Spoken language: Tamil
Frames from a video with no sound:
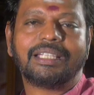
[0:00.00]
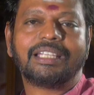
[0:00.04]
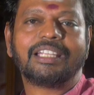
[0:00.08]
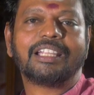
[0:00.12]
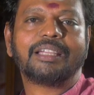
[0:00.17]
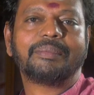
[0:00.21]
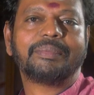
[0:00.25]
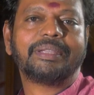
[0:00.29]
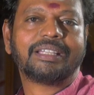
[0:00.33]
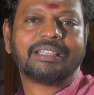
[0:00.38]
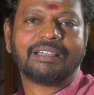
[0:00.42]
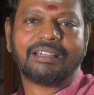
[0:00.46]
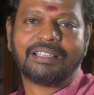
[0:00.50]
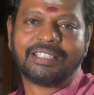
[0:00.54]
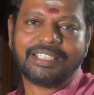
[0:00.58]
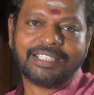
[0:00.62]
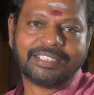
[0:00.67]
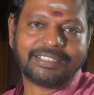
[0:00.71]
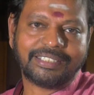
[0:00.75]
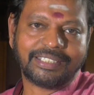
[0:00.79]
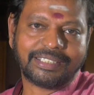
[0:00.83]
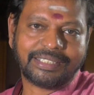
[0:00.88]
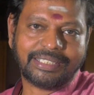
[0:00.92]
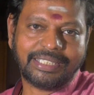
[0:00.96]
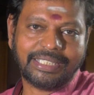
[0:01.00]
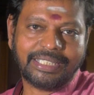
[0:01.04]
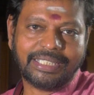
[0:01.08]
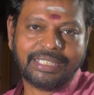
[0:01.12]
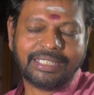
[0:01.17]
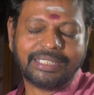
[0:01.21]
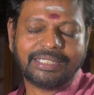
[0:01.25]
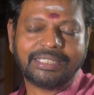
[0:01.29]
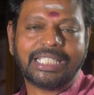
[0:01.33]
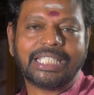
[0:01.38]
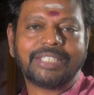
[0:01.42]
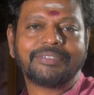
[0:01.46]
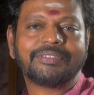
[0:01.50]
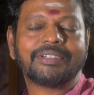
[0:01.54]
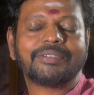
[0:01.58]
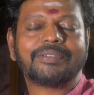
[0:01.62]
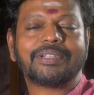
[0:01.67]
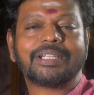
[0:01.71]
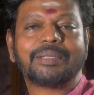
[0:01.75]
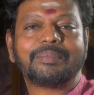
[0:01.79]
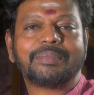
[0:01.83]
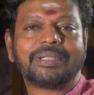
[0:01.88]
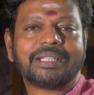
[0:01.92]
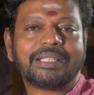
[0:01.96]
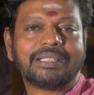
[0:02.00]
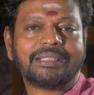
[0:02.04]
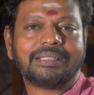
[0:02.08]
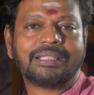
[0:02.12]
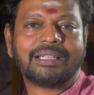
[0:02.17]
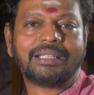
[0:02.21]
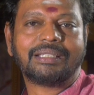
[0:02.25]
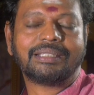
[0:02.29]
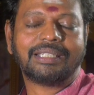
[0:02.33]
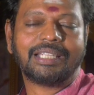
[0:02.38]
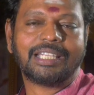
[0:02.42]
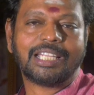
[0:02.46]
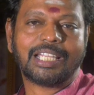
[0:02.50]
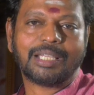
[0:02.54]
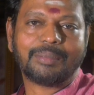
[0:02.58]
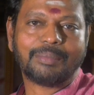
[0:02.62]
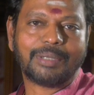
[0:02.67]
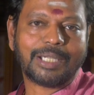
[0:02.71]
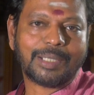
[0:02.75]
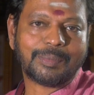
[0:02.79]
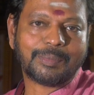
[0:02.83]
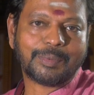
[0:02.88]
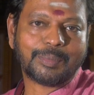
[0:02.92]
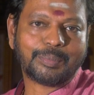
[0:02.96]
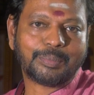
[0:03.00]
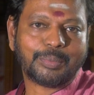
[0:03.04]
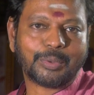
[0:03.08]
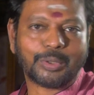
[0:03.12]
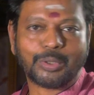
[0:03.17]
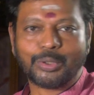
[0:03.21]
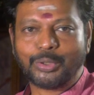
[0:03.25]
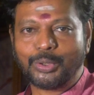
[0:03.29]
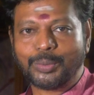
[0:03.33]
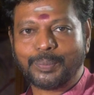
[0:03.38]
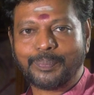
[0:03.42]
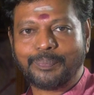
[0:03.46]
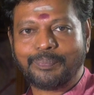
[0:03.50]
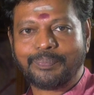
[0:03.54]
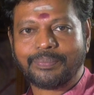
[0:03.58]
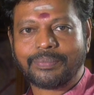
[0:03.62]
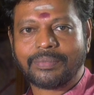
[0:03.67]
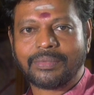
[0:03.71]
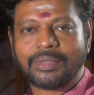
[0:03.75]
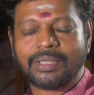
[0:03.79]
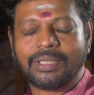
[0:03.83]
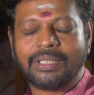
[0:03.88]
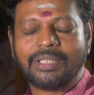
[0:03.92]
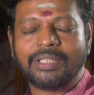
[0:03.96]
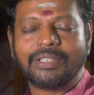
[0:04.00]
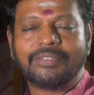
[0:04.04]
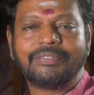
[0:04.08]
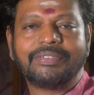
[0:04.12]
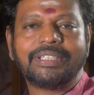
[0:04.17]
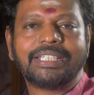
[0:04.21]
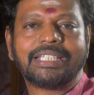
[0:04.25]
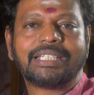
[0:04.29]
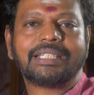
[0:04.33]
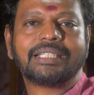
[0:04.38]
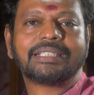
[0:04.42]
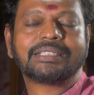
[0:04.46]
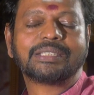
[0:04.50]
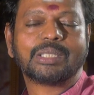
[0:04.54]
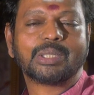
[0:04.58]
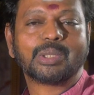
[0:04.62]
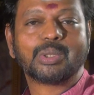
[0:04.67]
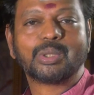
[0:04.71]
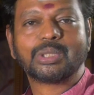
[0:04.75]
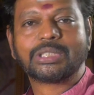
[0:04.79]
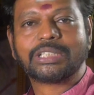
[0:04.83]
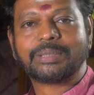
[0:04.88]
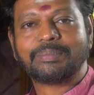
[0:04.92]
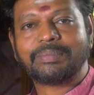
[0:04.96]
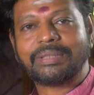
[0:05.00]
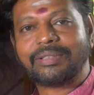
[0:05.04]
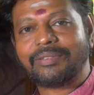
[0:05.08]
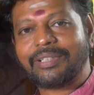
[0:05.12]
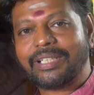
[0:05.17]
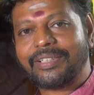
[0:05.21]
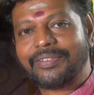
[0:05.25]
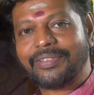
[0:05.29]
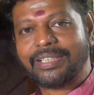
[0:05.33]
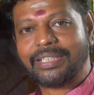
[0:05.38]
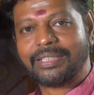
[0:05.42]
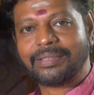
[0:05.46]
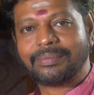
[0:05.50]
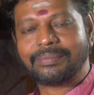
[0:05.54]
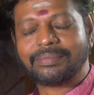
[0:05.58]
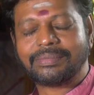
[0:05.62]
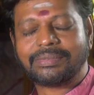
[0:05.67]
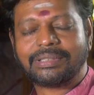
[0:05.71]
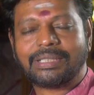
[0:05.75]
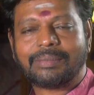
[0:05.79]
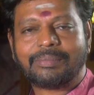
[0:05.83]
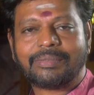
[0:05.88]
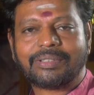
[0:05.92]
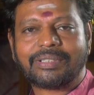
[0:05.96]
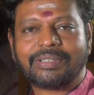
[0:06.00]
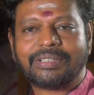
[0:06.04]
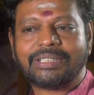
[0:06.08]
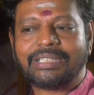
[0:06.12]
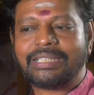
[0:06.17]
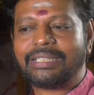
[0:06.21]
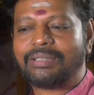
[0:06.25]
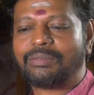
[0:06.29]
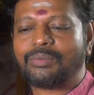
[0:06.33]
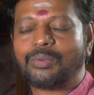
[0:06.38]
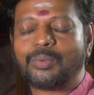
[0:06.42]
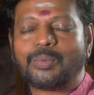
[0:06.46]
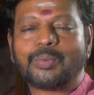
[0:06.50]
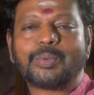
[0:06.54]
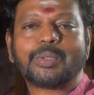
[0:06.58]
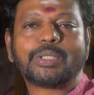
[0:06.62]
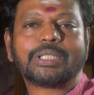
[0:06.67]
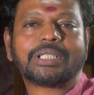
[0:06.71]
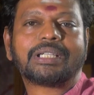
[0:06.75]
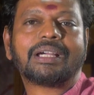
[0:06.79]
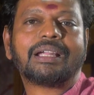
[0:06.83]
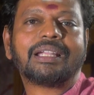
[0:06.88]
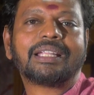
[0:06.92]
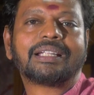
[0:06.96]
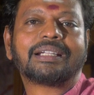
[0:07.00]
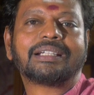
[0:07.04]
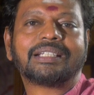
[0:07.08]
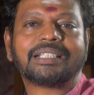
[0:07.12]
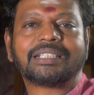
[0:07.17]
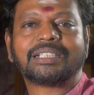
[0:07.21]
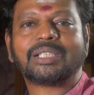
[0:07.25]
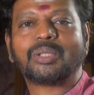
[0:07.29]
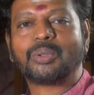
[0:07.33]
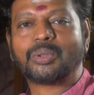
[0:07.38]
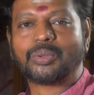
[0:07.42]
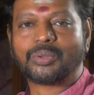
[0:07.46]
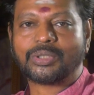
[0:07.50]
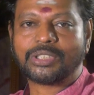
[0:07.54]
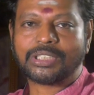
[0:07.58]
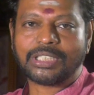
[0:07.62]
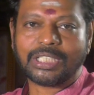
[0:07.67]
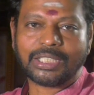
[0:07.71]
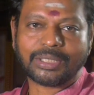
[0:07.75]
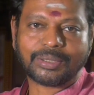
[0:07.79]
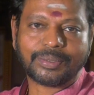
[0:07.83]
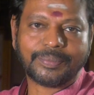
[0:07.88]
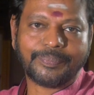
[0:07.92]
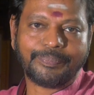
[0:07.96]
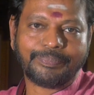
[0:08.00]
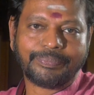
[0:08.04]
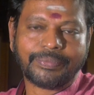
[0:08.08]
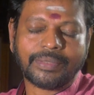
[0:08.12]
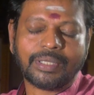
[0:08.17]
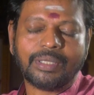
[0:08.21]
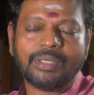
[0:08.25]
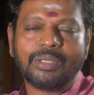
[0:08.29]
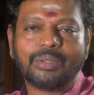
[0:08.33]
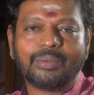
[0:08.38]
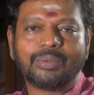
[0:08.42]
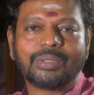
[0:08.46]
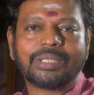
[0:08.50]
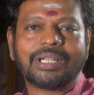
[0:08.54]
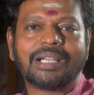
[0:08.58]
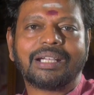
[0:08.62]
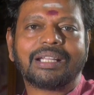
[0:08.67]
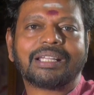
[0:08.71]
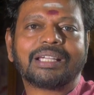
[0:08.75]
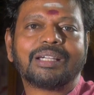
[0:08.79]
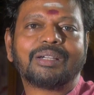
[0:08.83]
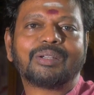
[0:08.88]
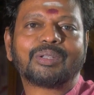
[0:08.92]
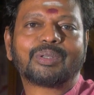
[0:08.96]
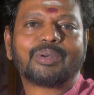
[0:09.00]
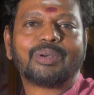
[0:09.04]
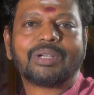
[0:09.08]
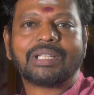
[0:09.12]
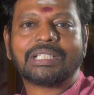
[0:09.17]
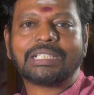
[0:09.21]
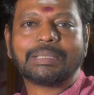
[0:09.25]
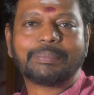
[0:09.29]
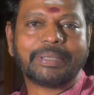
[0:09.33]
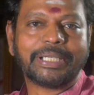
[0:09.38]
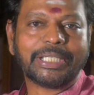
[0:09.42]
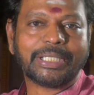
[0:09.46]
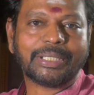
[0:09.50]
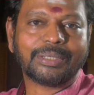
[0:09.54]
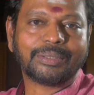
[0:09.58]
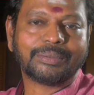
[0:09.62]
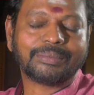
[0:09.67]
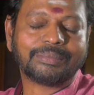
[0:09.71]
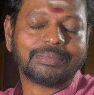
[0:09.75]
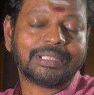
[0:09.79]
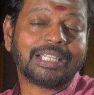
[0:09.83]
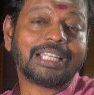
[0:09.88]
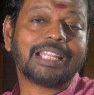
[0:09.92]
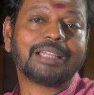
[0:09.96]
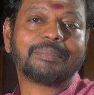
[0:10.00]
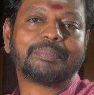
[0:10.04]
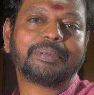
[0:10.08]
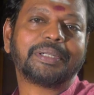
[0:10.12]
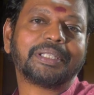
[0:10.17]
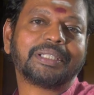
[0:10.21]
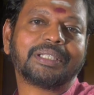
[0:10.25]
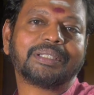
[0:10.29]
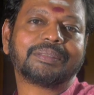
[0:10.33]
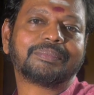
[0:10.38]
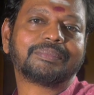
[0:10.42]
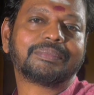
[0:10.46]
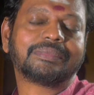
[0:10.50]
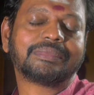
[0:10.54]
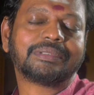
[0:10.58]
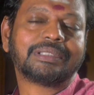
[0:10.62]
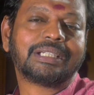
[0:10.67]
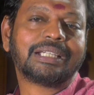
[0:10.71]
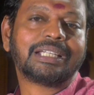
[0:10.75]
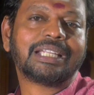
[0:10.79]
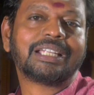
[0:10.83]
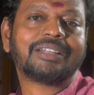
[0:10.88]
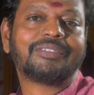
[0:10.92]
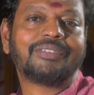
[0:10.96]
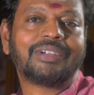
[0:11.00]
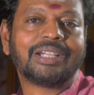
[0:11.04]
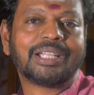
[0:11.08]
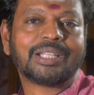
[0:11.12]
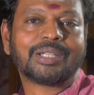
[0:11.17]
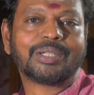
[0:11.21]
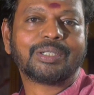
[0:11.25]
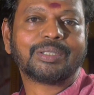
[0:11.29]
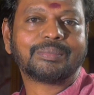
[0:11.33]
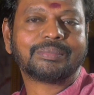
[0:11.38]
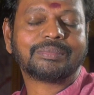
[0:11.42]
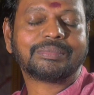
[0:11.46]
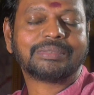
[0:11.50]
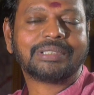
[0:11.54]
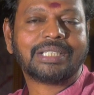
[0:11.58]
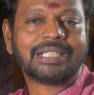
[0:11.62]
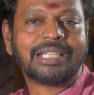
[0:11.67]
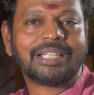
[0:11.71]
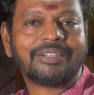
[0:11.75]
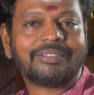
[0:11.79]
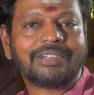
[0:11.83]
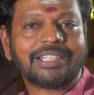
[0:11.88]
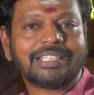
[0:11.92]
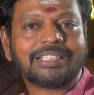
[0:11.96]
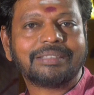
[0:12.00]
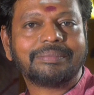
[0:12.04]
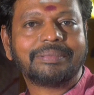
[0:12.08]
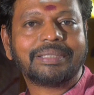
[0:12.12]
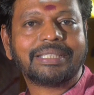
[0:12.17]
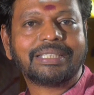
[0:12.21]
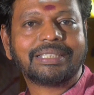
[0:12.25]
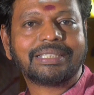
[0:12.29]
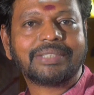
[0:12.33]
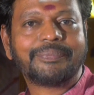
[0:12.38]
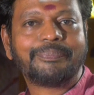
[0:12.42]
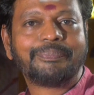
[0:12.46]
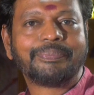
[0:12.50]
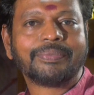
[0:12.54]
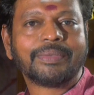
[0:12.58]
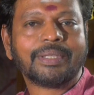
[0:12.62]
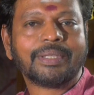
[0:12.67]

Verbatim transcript: எல்லாமே காரியசக்தி தெய்வ வளம் இருந்தால் எல்லா பலமும் பொருந்தும் வீட்டில் சந்தோஷம் நிவழ வேண்டும் நமக்கு வந்து ஒவ்வொரு காலகட்டத்தில் ஒன்று ஒன்று நடக்கும் ஒரு அழகாக ஒரு குழந்தை படிக்கணும் நல்லா படிக்கணும் நல்லா வளரணும் நல்லா வளர்ந்த பிறகு